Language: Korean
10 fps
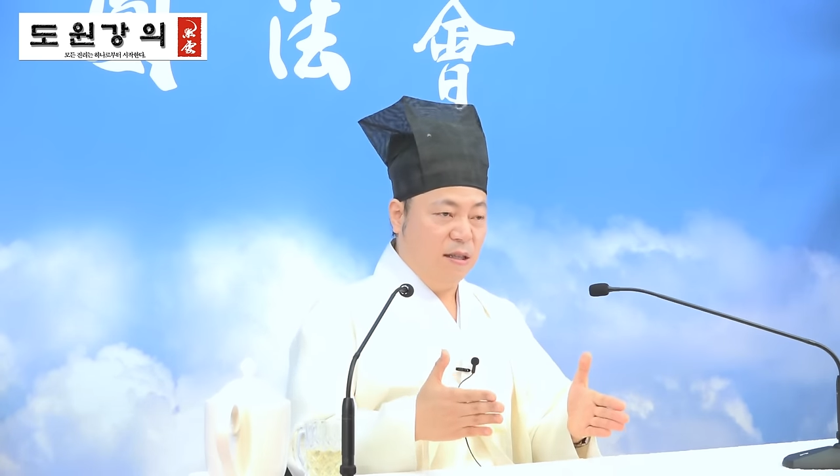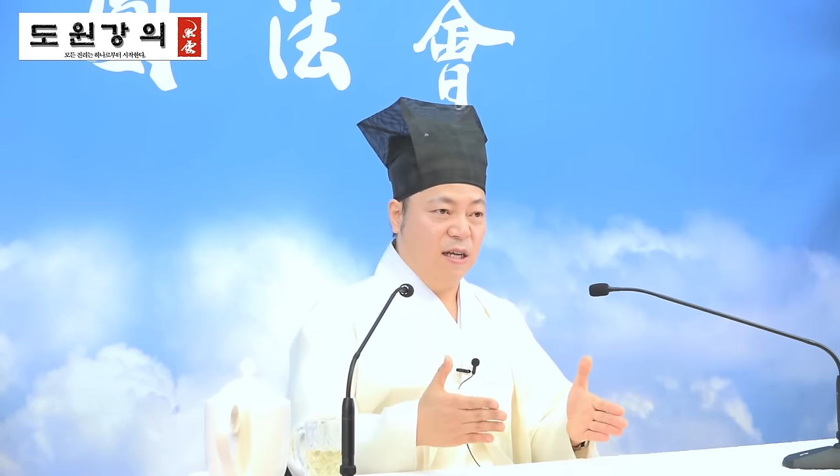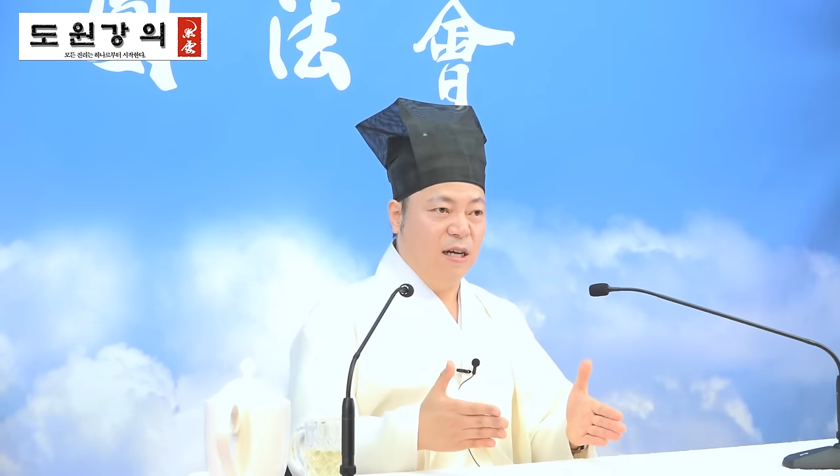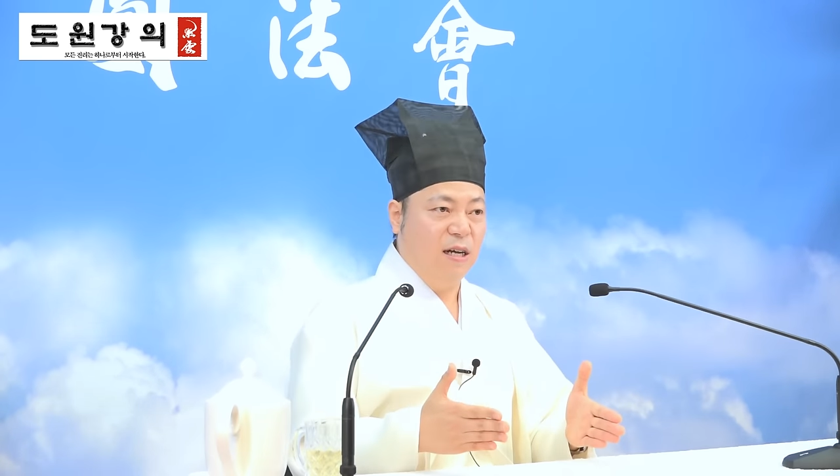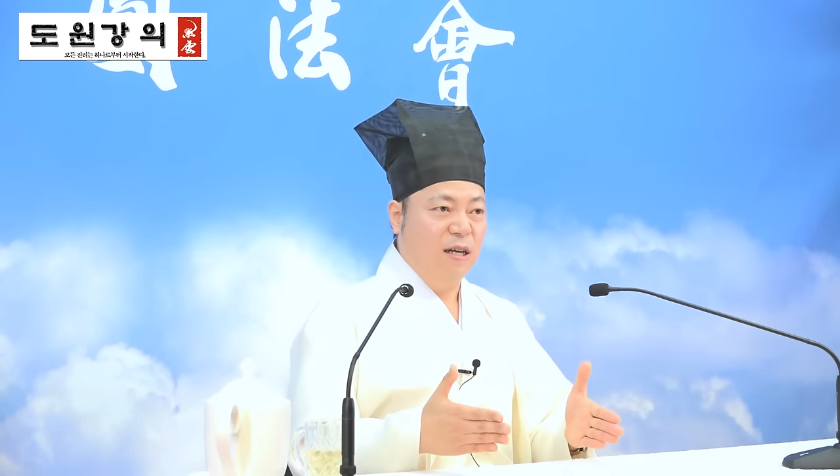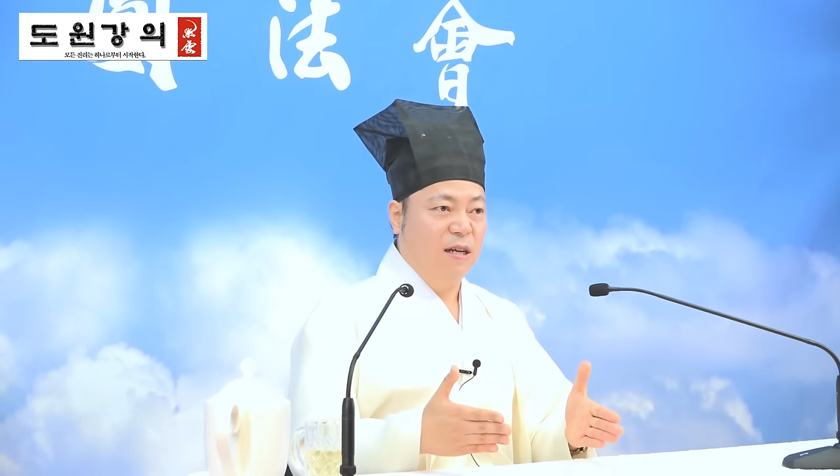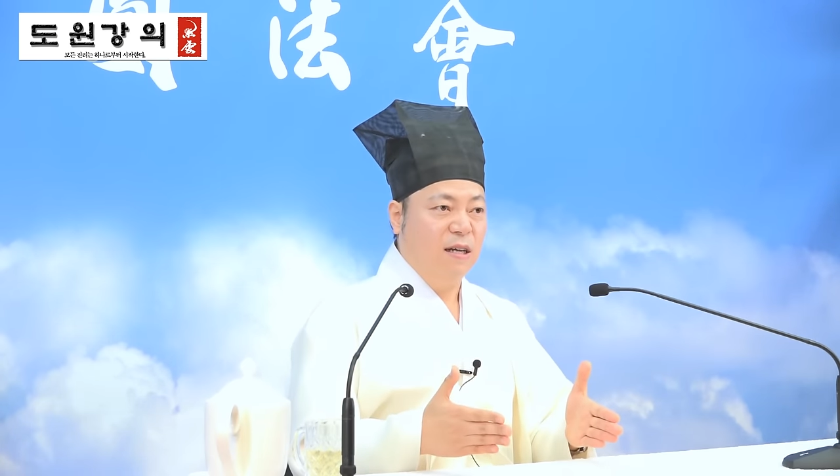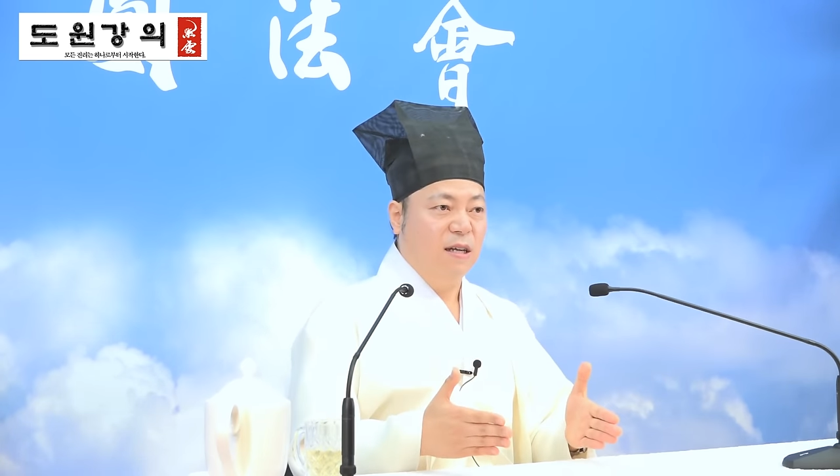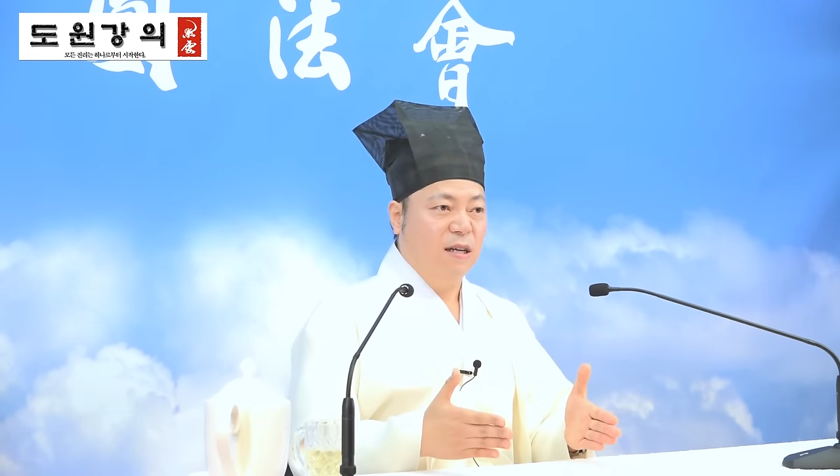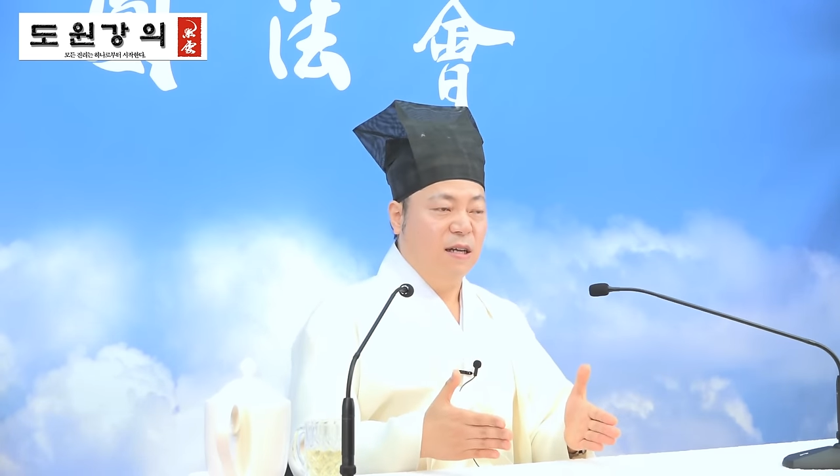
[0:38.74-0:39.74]
내가
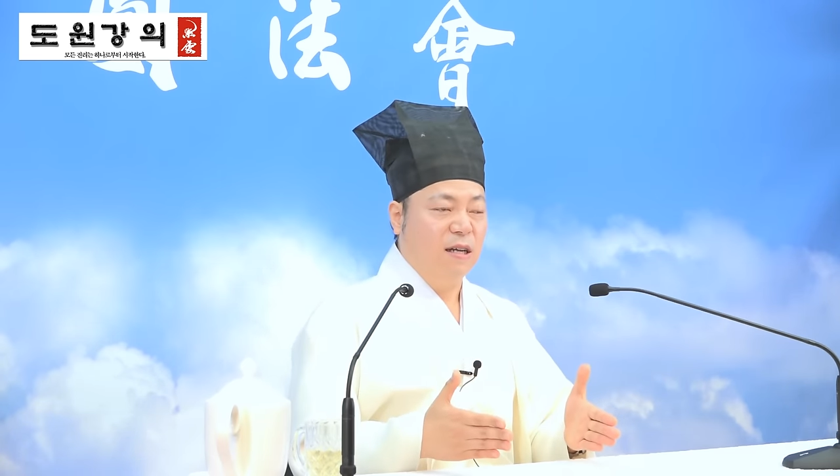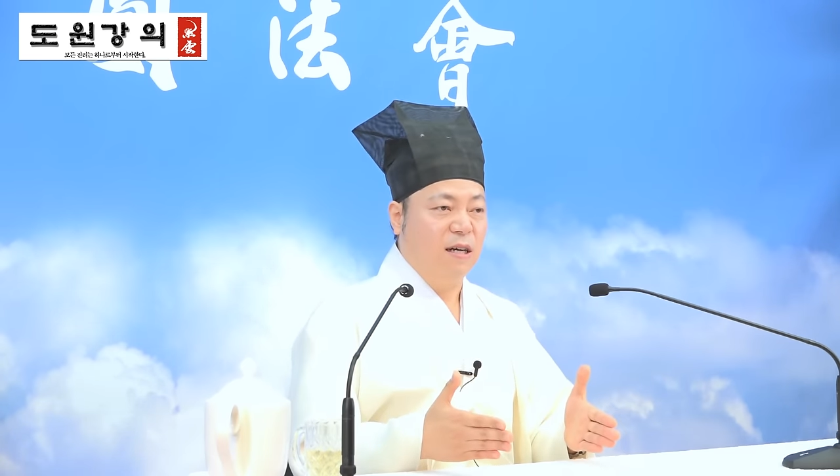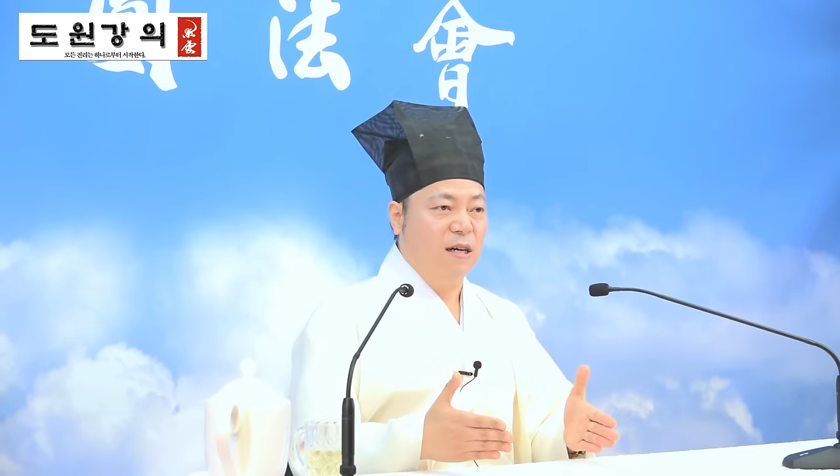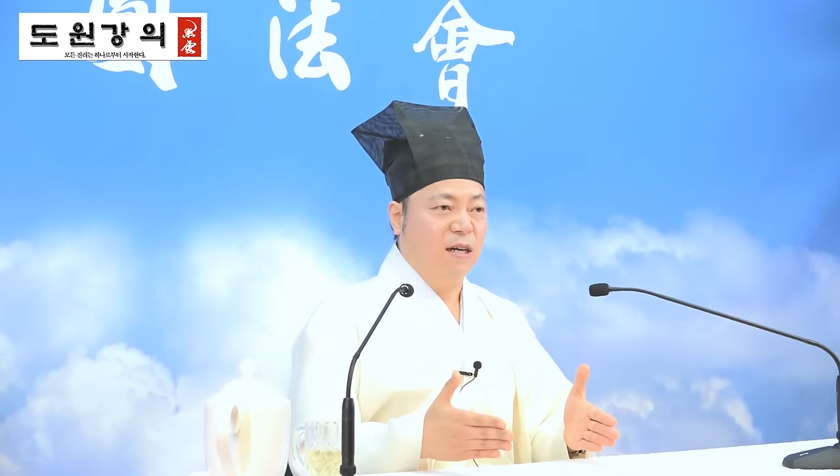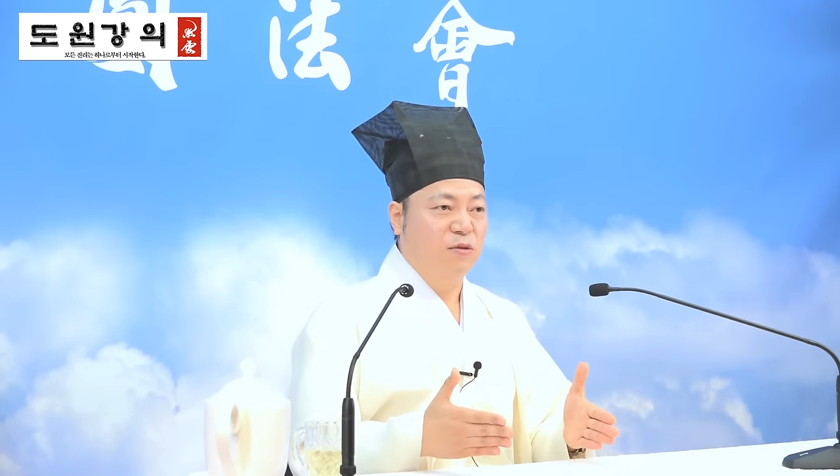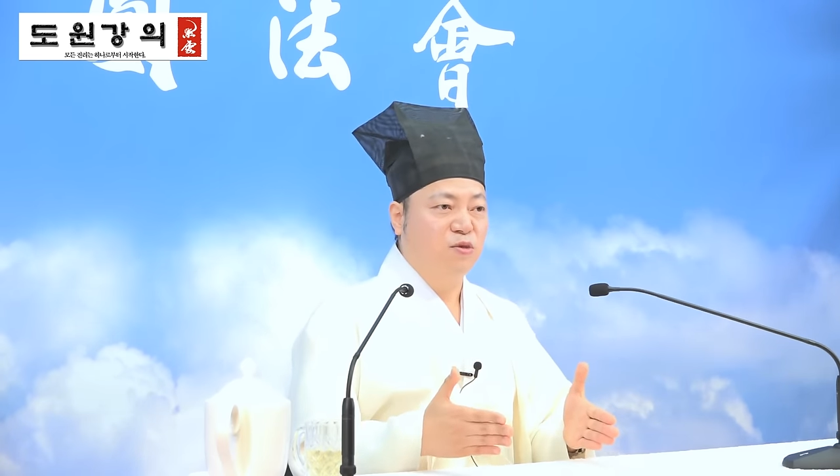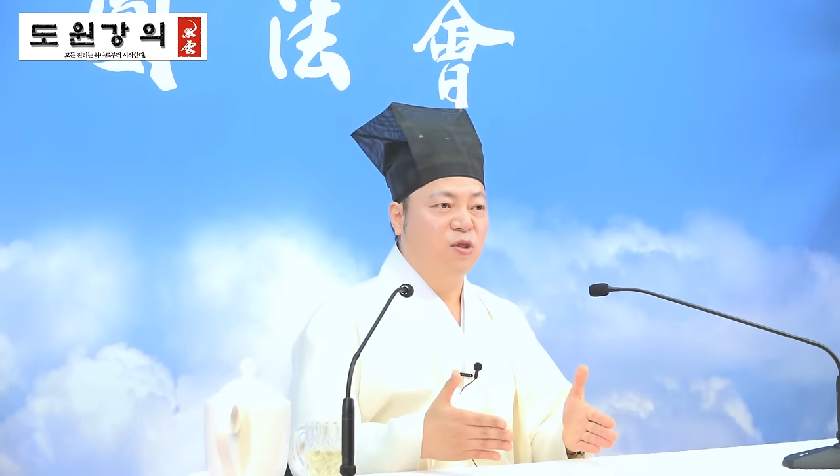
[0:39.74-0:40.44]
어,